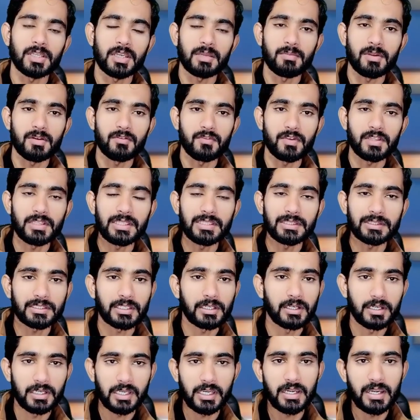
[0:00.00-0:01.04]
तकरीबन विद इन
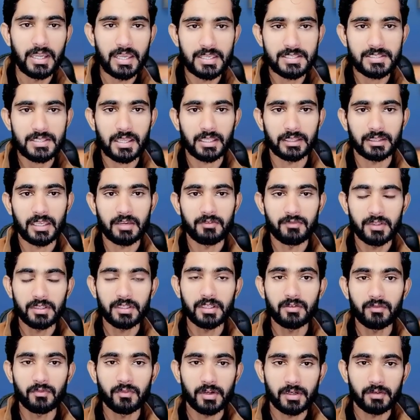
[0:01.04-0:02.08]
थर्टी डेज़ आता है
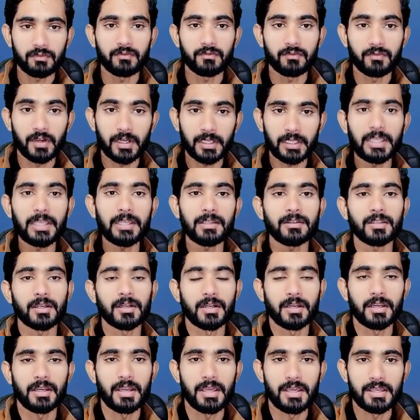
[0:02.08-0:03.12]
विद इन वर्किंग
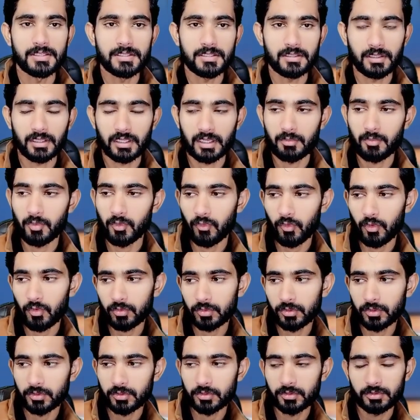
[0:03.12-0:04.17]
थर्टी डेज़ तकरीबन
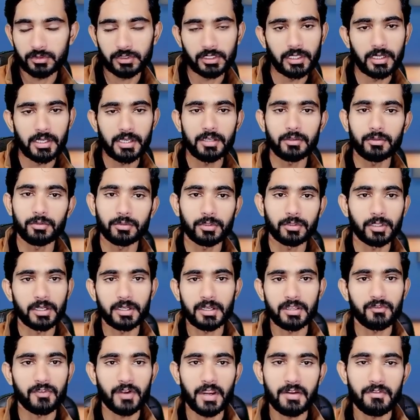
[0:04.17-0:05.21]
वो थर्टी टू
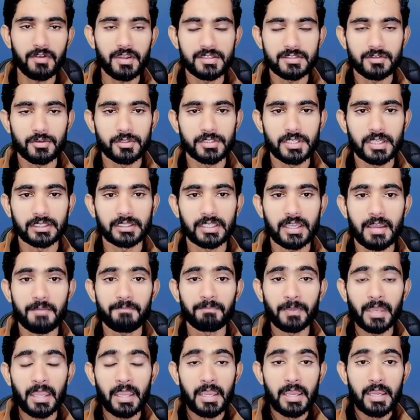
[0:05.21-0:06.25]
थर्टी फाइव डेज़ हो जाते
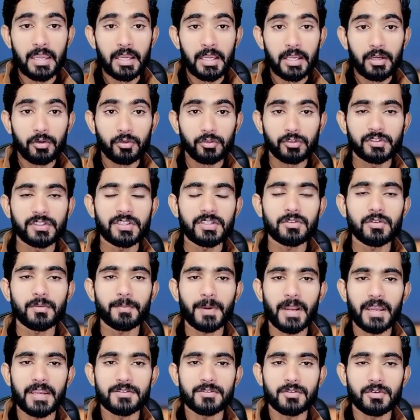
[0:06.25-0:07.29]
हैं उसकी जो
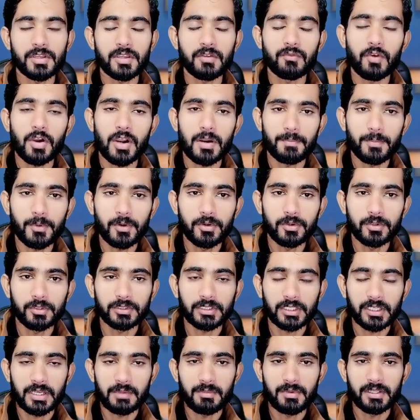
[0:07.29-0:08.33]
प्राइस होगी वो आपको
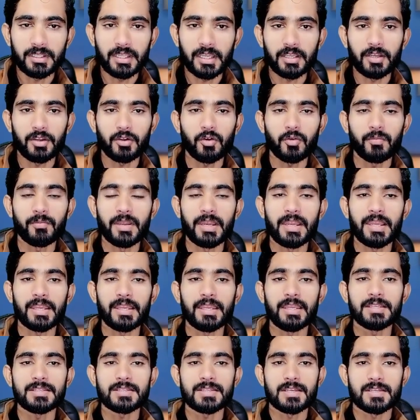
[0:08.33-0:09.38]
तकरीबन देखने को
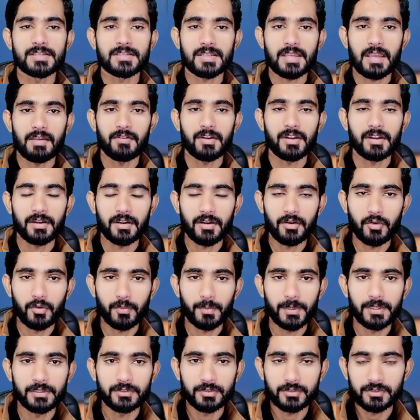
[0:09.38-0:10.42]
मिलेगी सेवन हंड्रेड
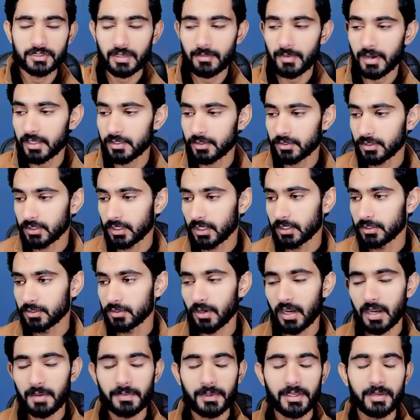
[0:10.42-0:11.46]
रुपीज़ उसके बाद
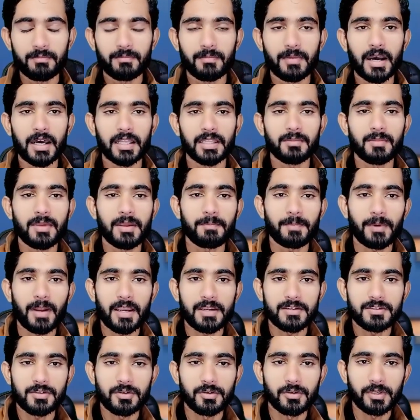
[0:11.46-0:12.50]
जो आपकी बाद में
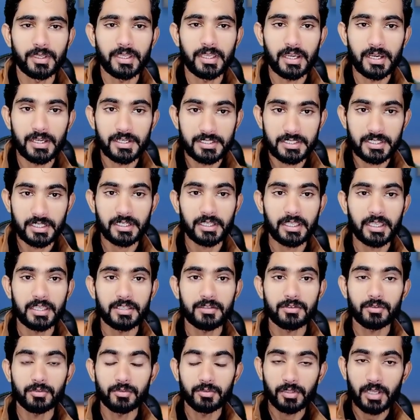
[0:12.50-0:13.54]
प्राइस होगी अर्जेंट की
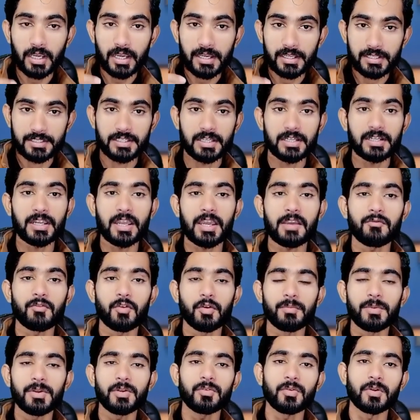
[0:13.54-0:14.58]
जो उनका अर्जेंट है
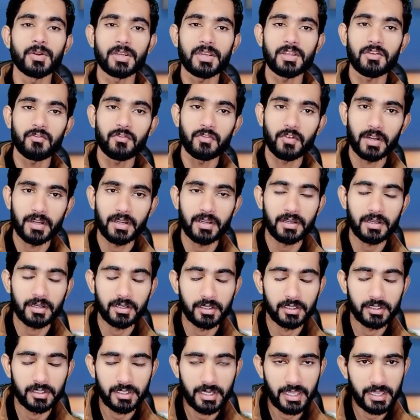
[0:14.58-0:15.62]
वो भी ट्वेंटी वन
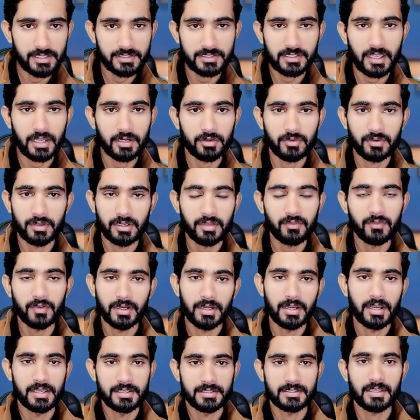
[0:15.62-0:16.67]
डेज़ का है ट्वेंटी
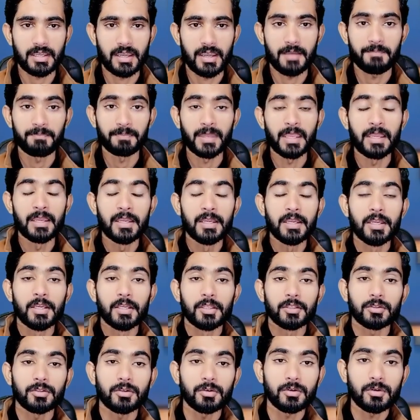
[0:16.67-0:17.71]
वन डेज़ का है
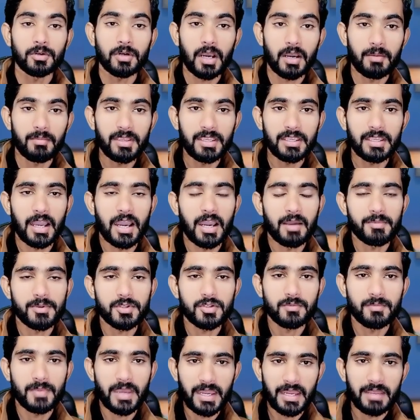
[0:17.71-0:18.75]
तो अभी यहाँ पे
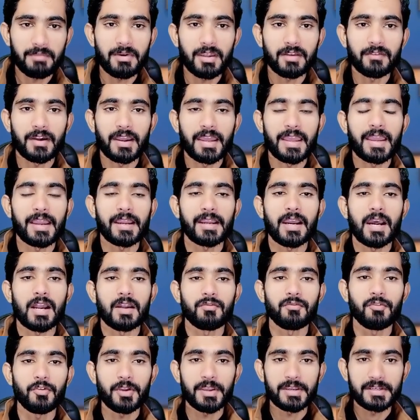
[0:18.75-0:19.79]
जो मैंने बनवाया
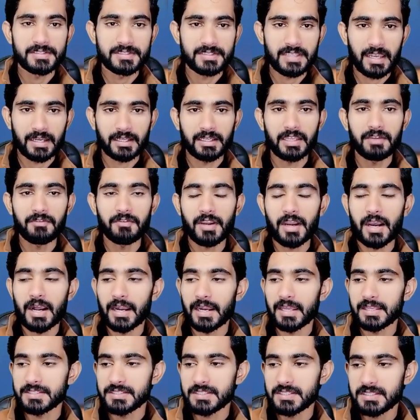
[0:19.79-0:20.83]
कार्ड वो एग्जैक्टिव
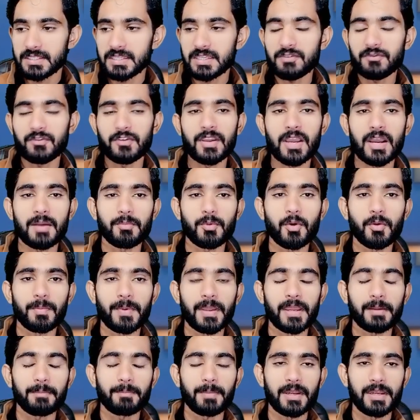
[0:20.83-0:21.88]
कार्ड है जिसकी फ़ी आपको
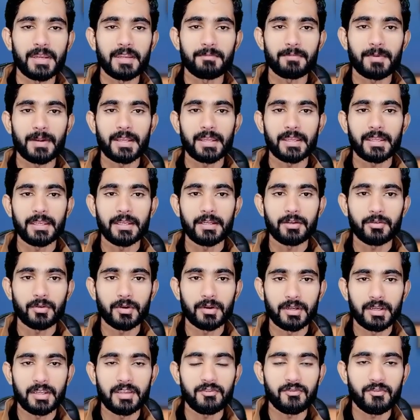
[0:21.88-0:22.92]
पे करनी पड़ेगी
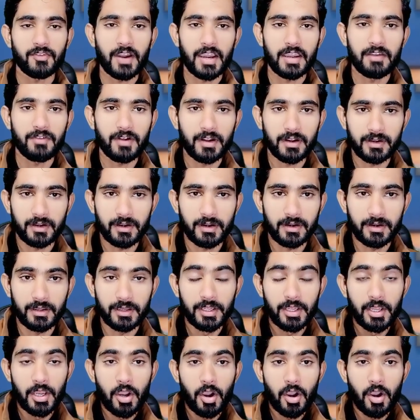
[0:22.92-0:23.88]
ट्वेंटी फाइव हंड्रेड